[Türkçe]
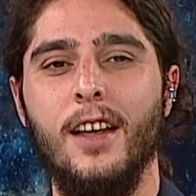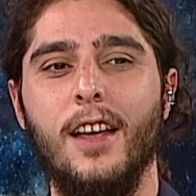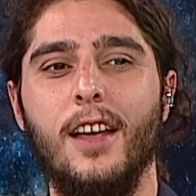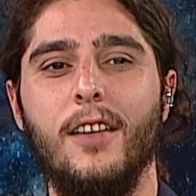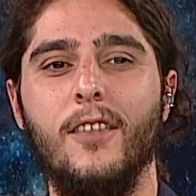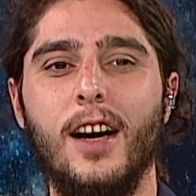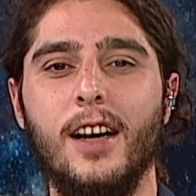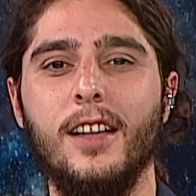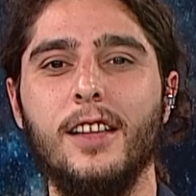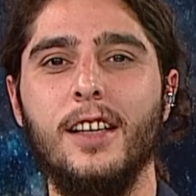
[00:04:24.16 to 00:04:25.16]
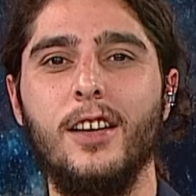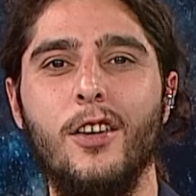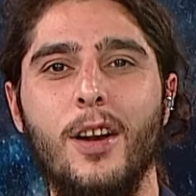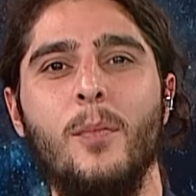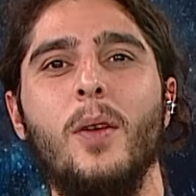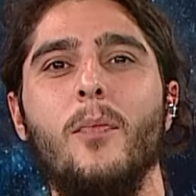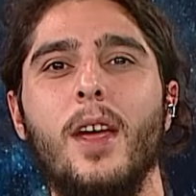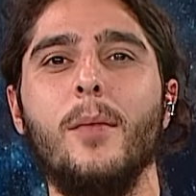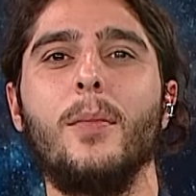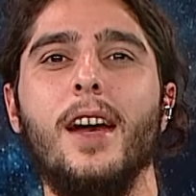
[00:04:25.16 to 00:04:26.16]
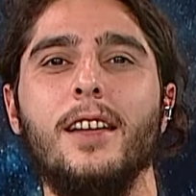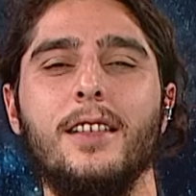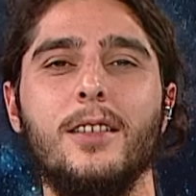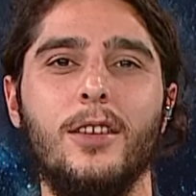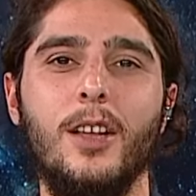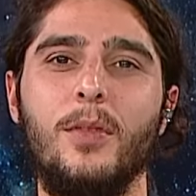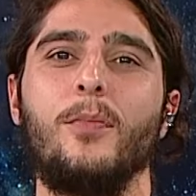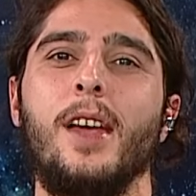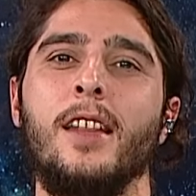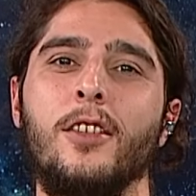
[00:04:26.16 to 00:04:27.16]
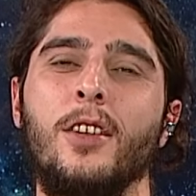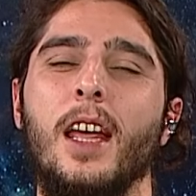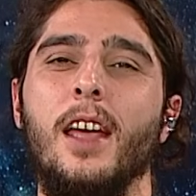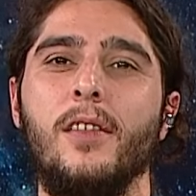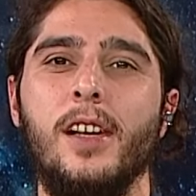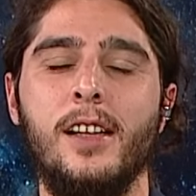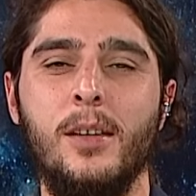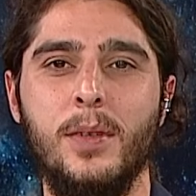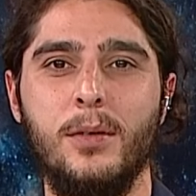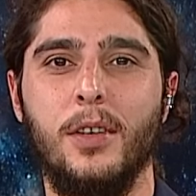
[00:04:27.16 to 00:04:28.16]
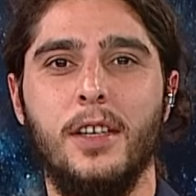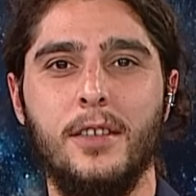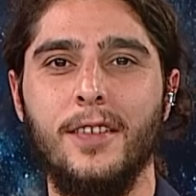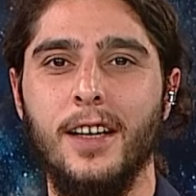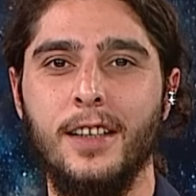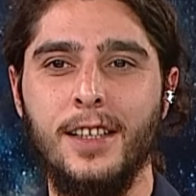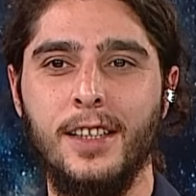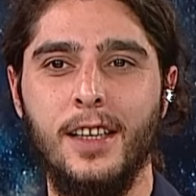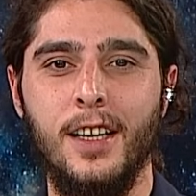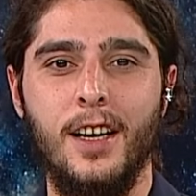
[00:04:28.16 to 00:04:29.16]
e, varlıkları görebilmeye, perdesiz olabilmeye doğru evrildiği bir süreci vardır.